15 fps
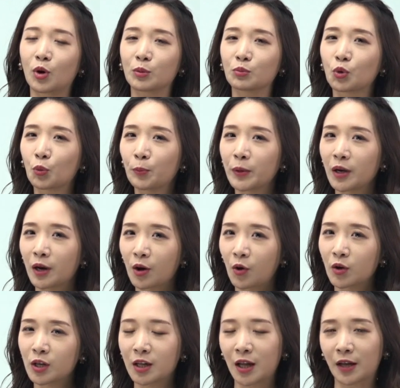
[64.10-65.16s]
높이 할
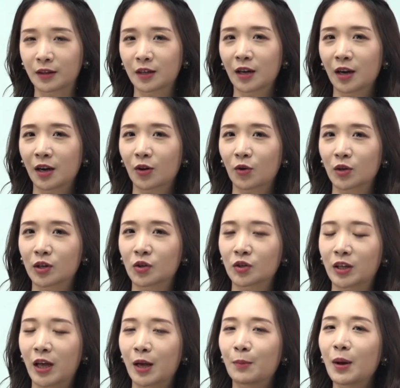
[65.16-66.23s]
거냐, 낮게 할 거냐, 그걸
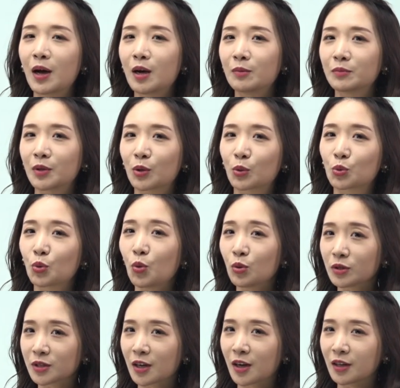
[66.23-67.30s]
내 마음대로
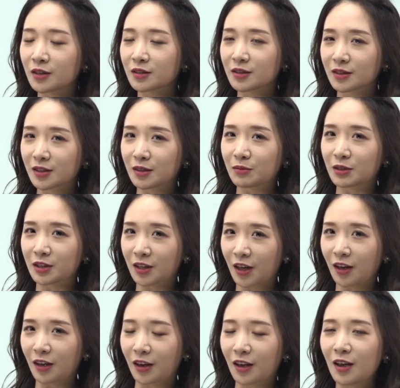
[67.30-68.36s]
통제하는
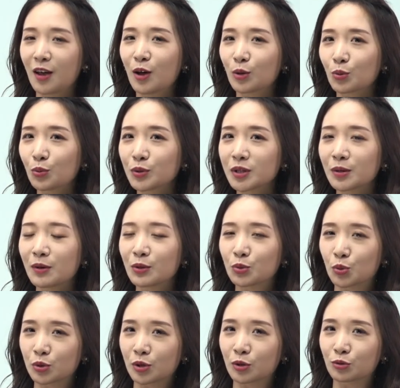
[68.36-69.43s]
느낌인데, 통제와
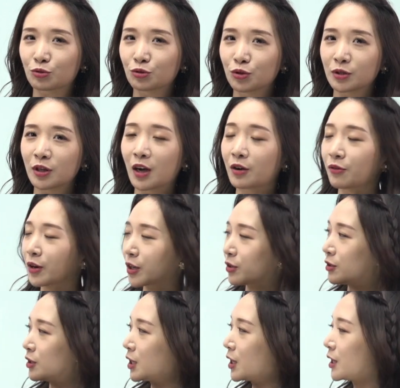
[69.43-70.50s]
조절 둘 다
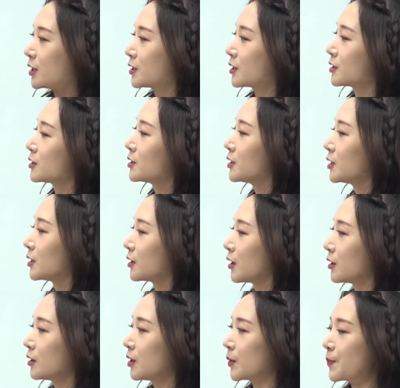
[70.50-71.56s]
regulate에 쓰일
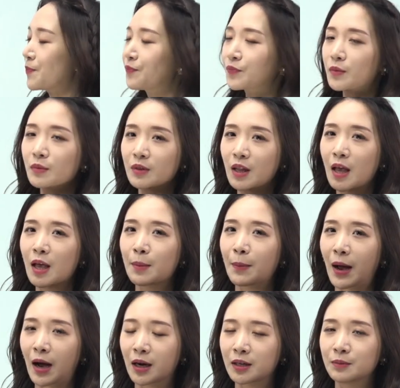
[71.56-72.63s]
때는 내
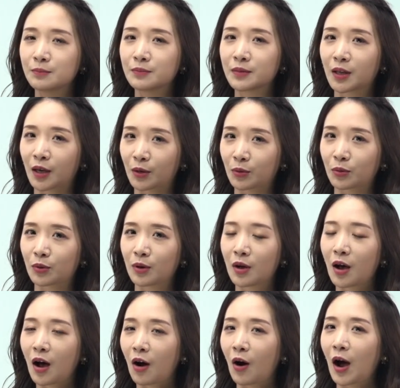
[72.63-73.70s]
마음대로
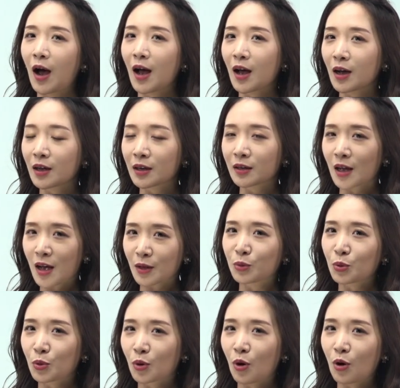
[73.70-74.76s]

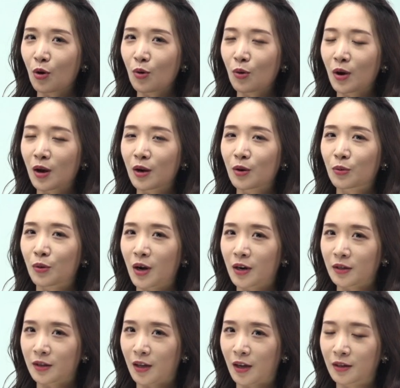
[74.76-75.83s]
하도록 허용하려고
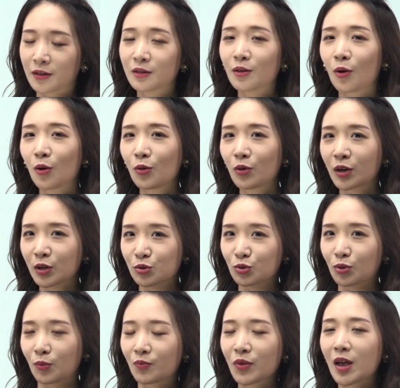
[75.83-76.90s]
할 때는
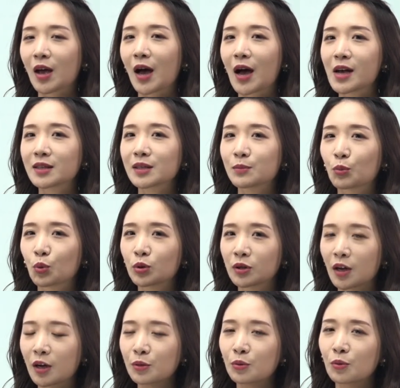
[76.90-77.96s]
허용해주고, 하지
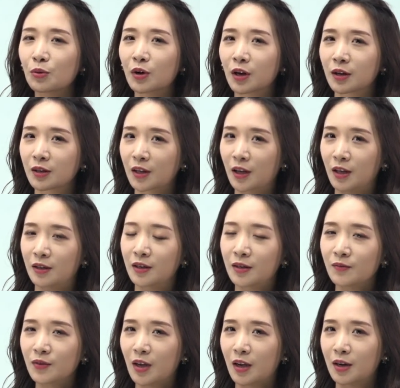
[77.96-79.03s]
못하도록 할
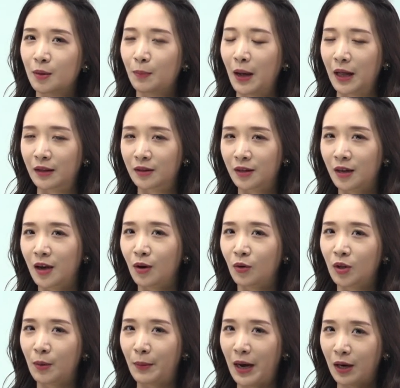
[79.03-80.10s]
때는 걔를
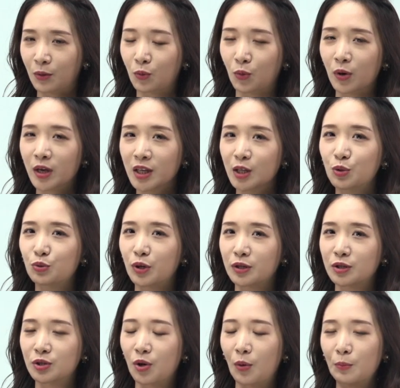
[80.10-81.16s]
반대하거나 막고, 이 두
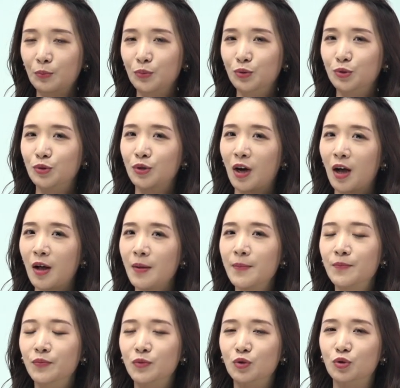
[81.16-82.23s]
가지 전부가
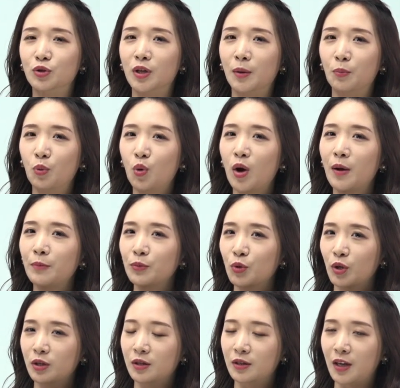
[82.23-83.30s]
둘 다
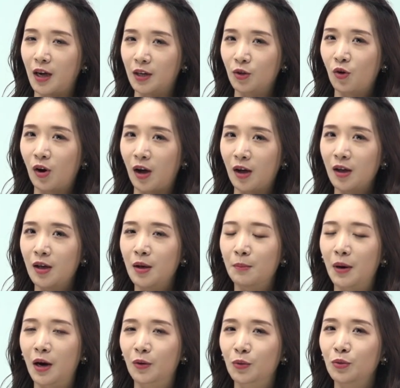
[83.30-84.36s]
포함되는 단어가
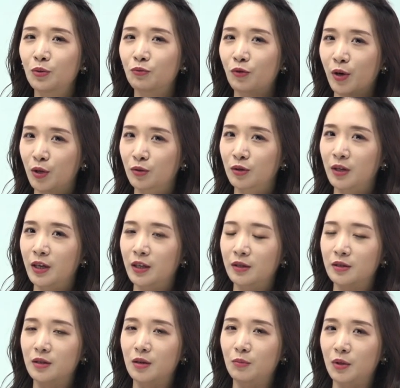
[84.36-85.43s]
바로
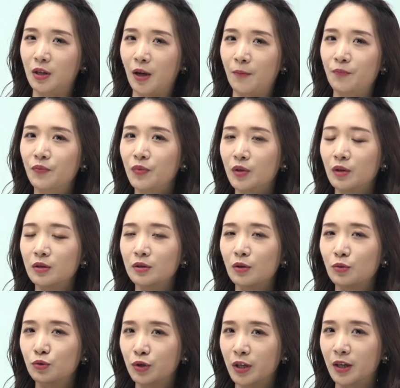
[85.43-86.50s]
regulate입니다. 그래서
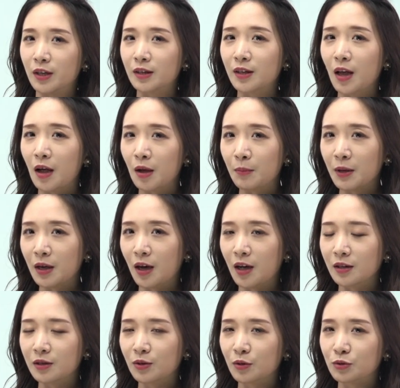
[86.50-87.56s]
우리 댐이
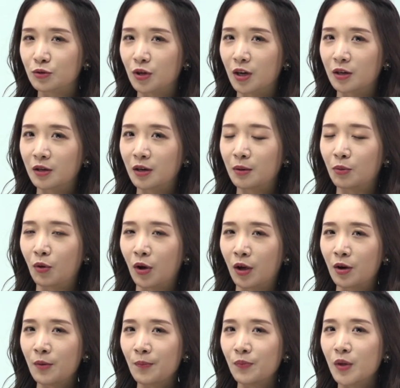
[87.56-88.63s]
하는 것 중에 하나가
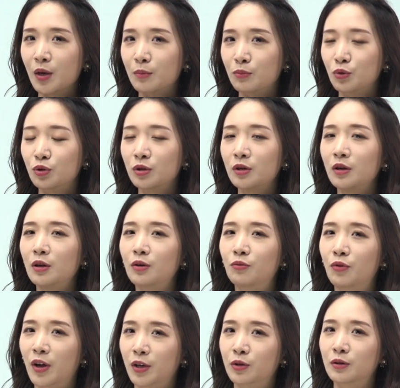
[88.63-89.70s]
뭐예요? 물을
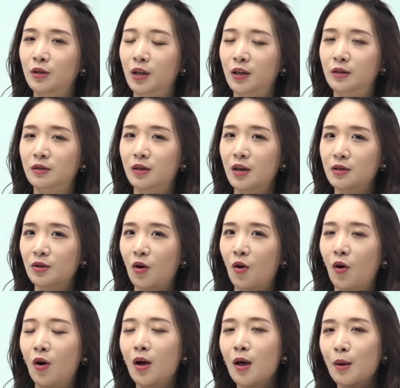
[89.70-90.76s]
regulate
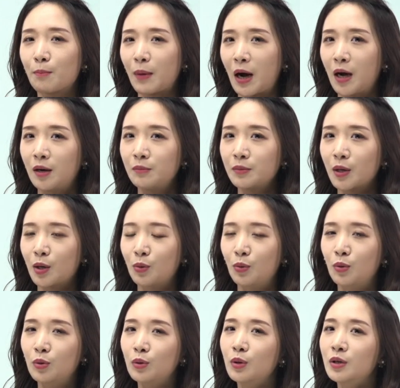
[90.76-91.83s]
해서
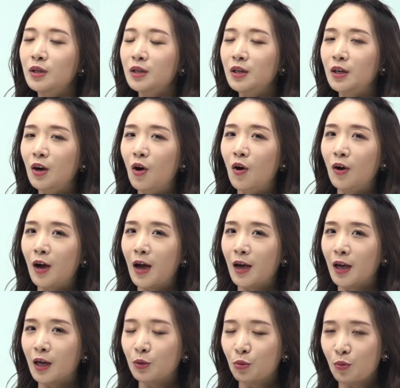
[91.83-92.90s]
마음대로
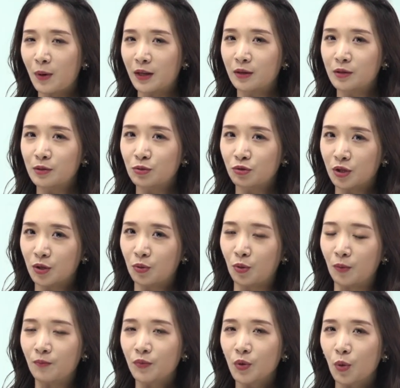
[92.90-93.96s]
흘러가게도 만들 수
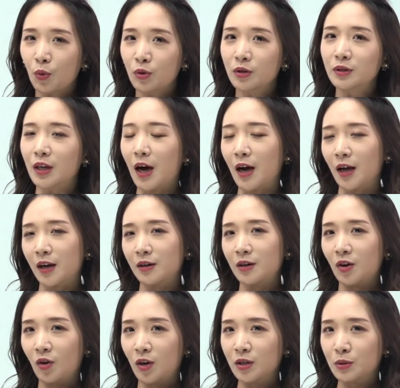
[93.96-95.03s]
있고, 혹은 아예
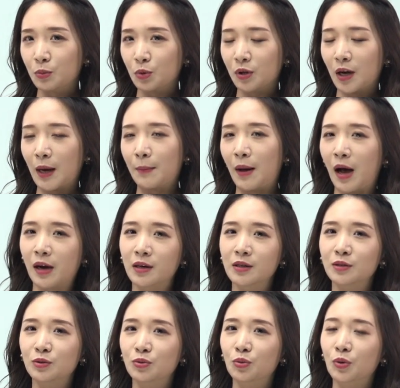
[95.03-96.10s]
흘러가지 못하게 막을
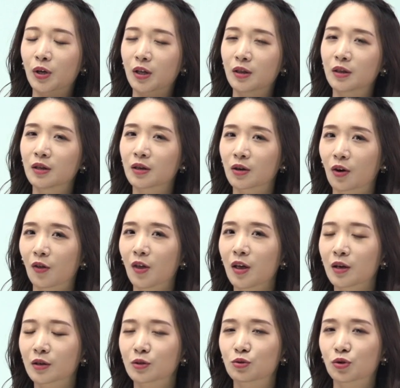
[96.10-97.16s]
수도 있는 것.
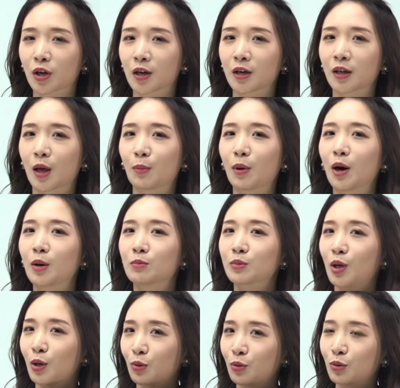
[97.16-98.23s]
그 두 개를 내
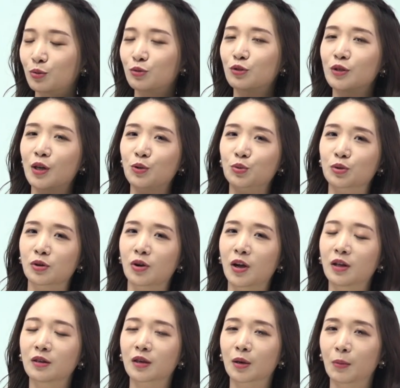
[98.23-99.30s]
마음대로 둘 다
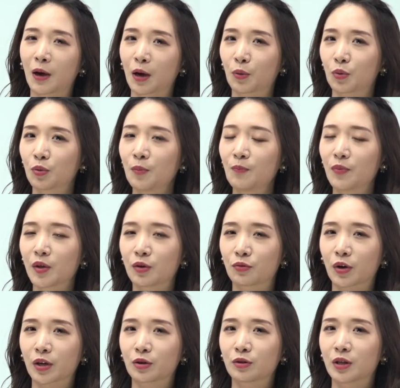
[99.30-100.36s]
조절하는 게 바로
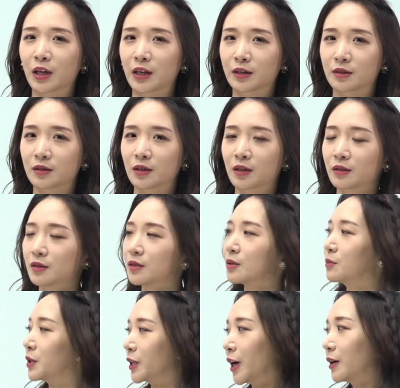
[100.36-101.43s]
regulate의
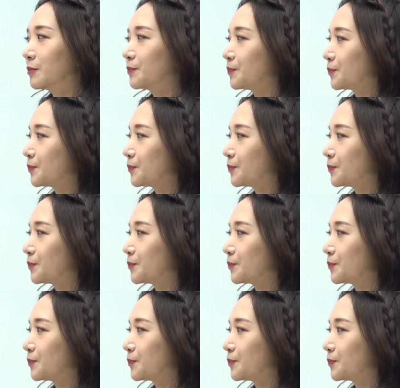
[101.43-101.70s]
뜻입니다.